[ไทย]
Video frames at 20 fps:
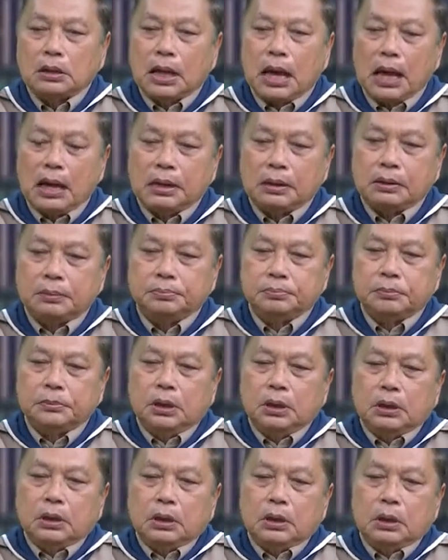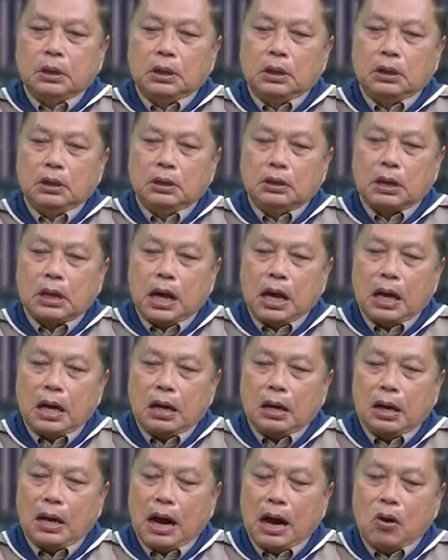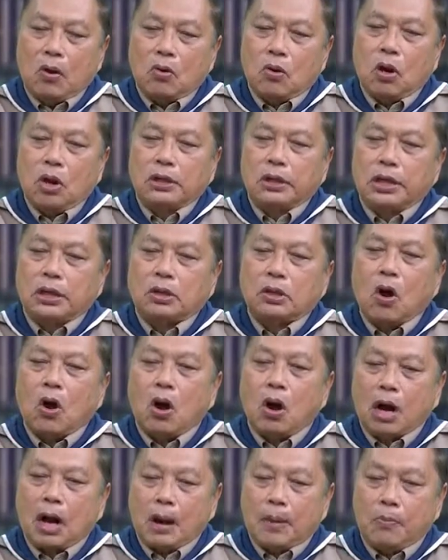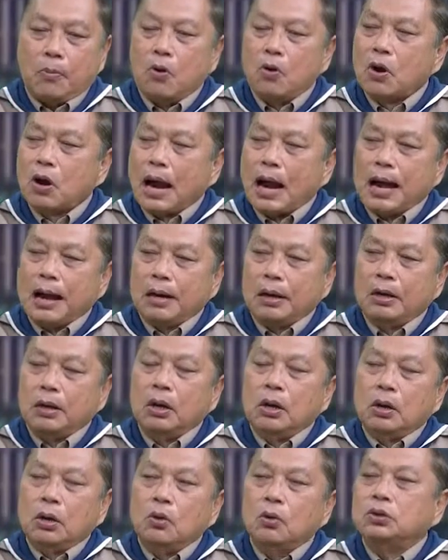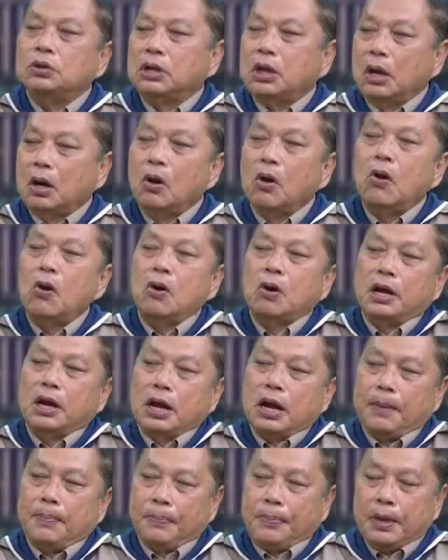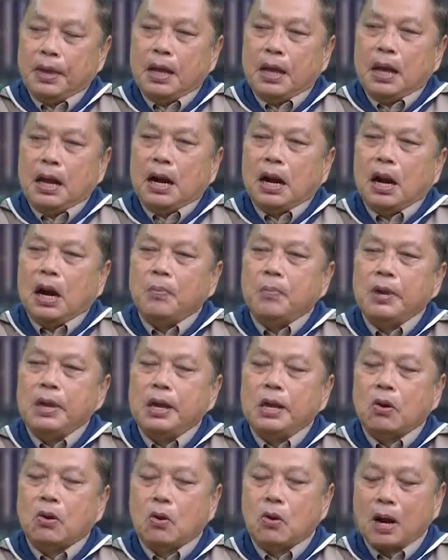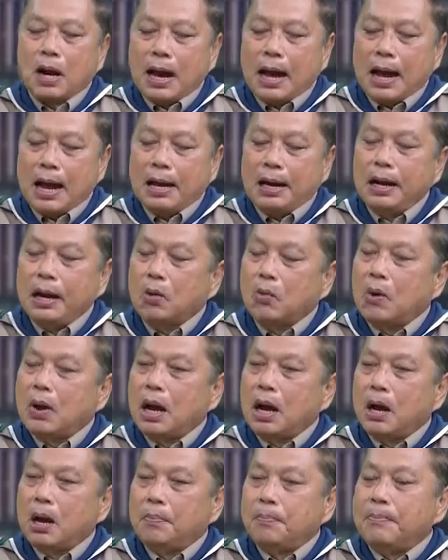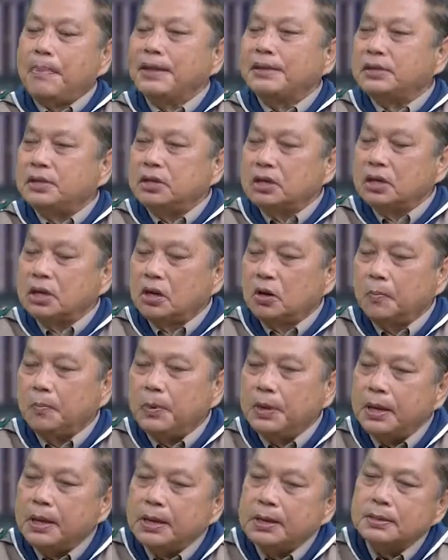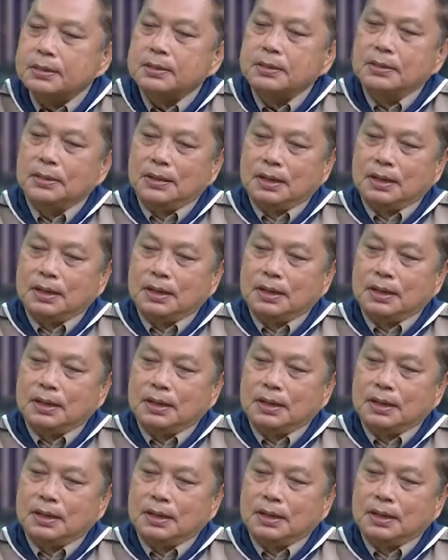ทางทางเราก็ติดต่อกับองค์การลูกเสือโลกนะครับเรามีโครงการเรียกว่า Messenger of Peace